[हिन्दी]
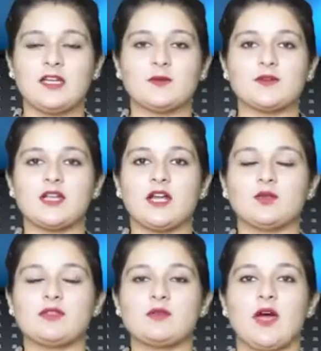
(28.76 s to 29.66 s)
नमस्कार
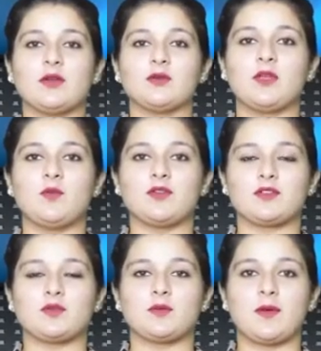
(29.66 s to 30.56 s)
दोस्तों आरोग्य
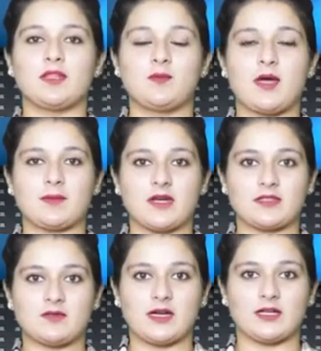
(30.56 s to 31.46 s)
मॉडर्न होम्योपैथी में आपका
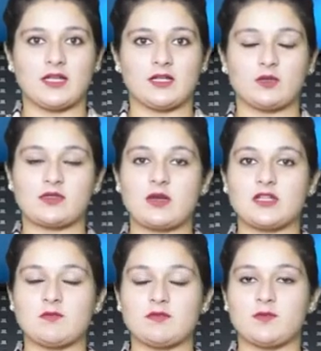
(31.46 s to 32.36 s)
स्वागत है दोस्तों
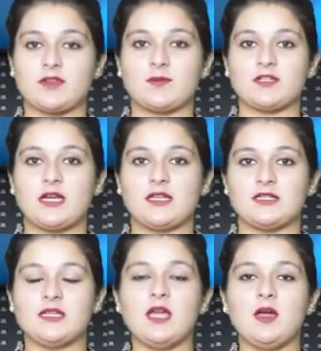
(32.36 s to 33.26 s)
आज हम सुपर
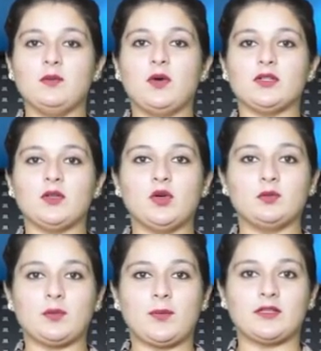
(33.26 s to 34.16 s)
स्पेशलिटी मॉडर्न
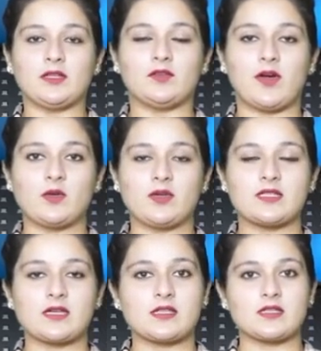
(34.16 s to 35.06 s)
होम्योपैथी दवाइयों की
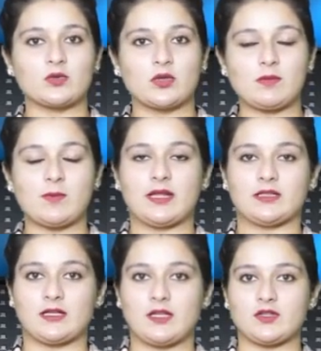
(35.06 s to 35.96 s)
सक्सेस स्टोरी में
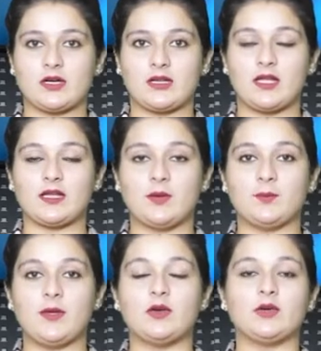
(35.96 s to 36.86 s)
बात करने जा रहे हैं
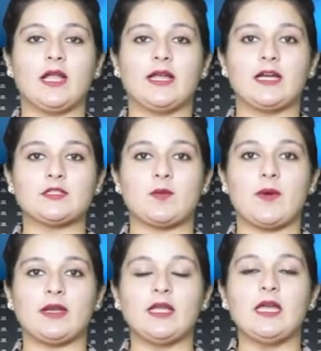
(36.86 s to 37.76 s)
गंभीर और लाइलाज
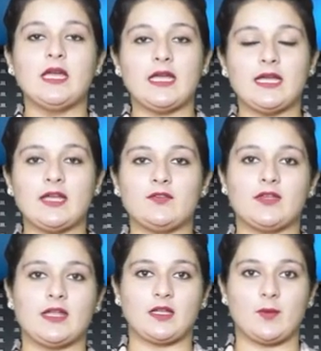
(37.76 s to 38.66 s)
बीमारी
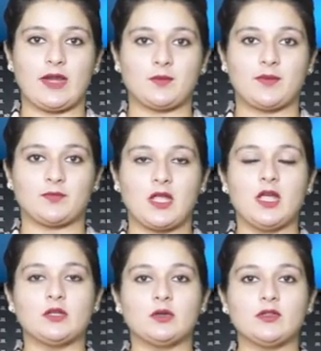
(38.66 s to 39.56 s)
एवीएन के बारे में
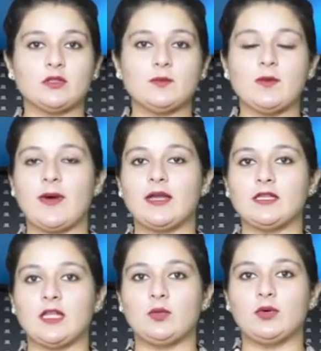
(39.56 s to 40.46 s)
दोस्तों ये
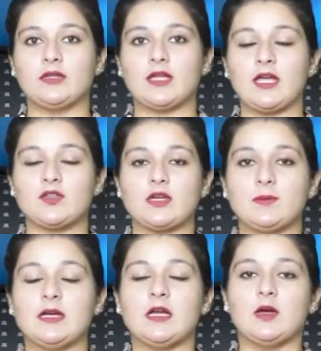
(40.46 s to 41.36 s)
बीमारी तब होती है
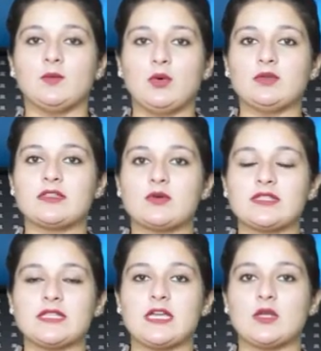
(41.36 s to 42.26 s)
जब बोन्स को
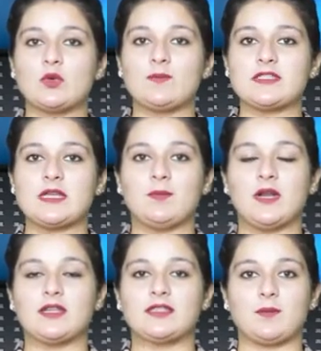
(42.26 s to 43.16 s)
सही रूप से
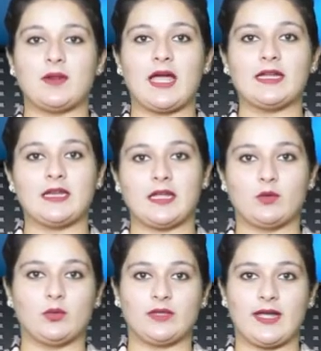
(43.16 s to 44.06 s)
ब्लड सप्लाई
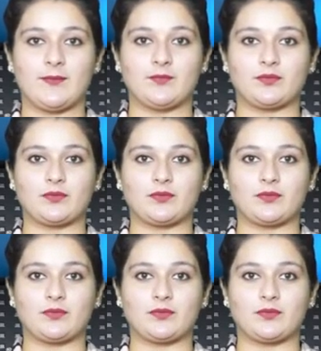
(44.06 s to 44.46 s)
नहीं होता है